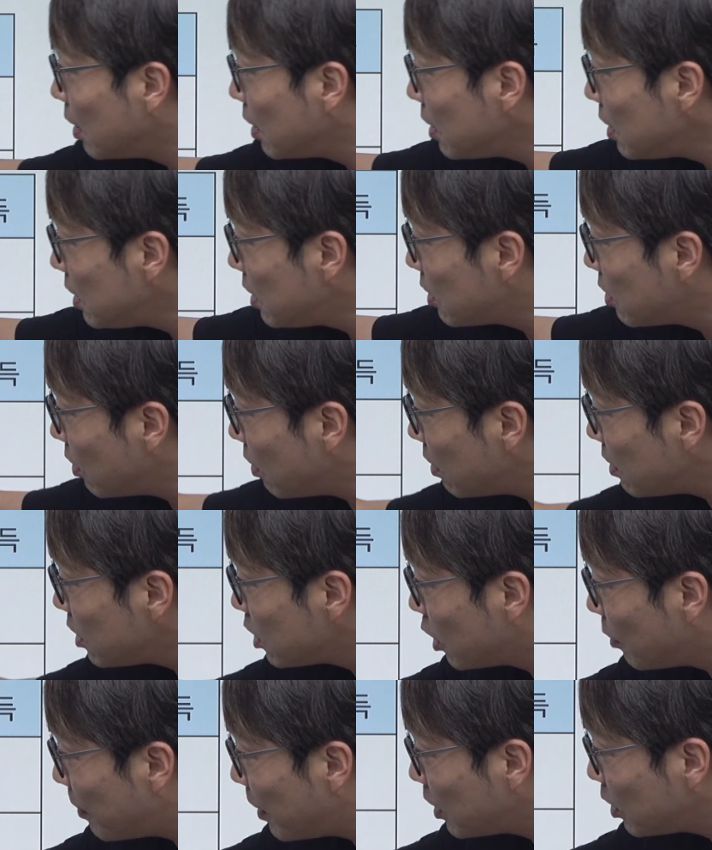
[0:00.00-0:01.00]
이거
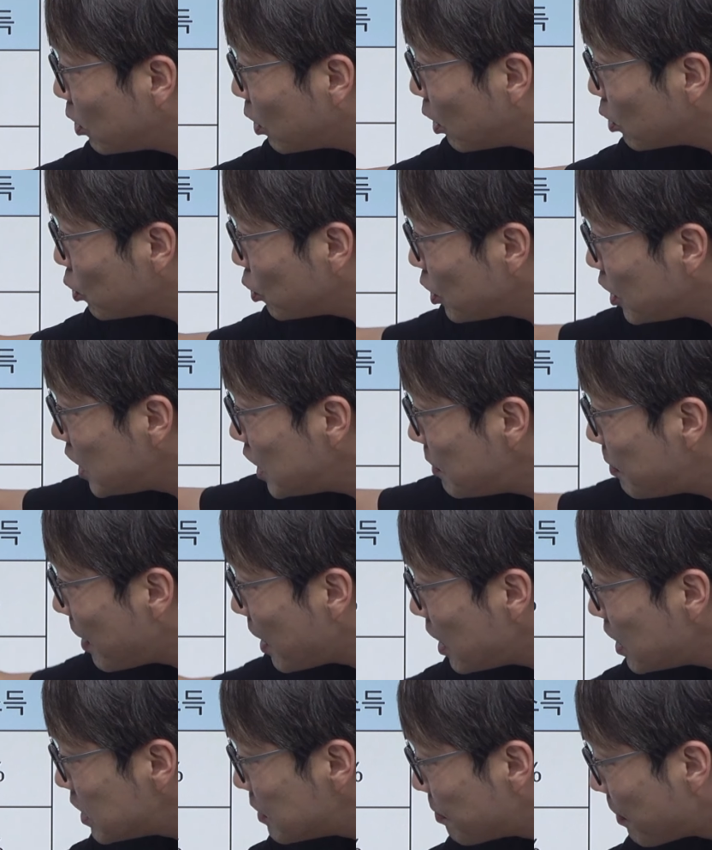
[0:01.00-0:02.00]
이것만 더해도
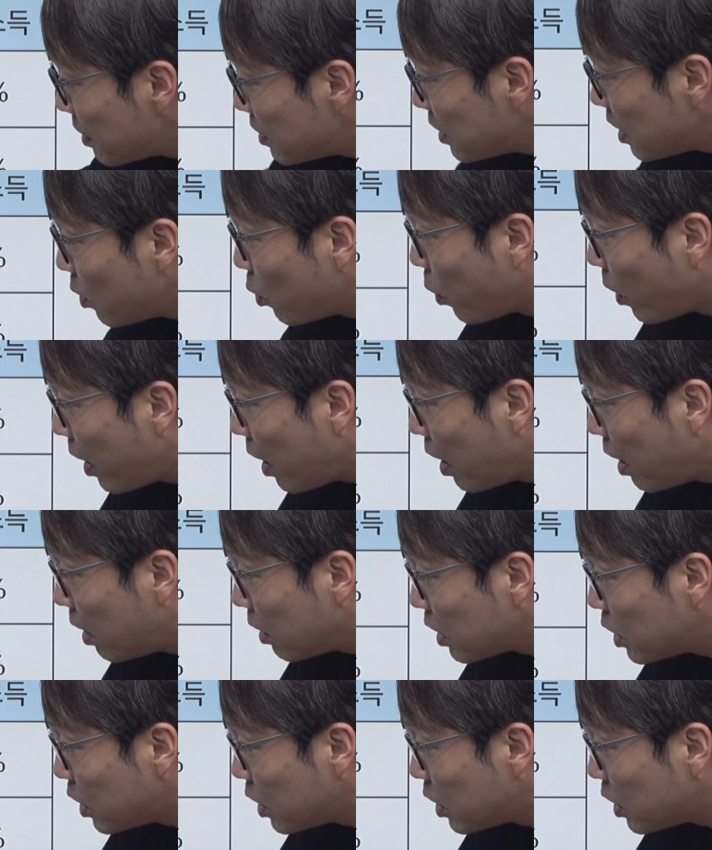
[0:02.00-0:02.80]
220만인데 왜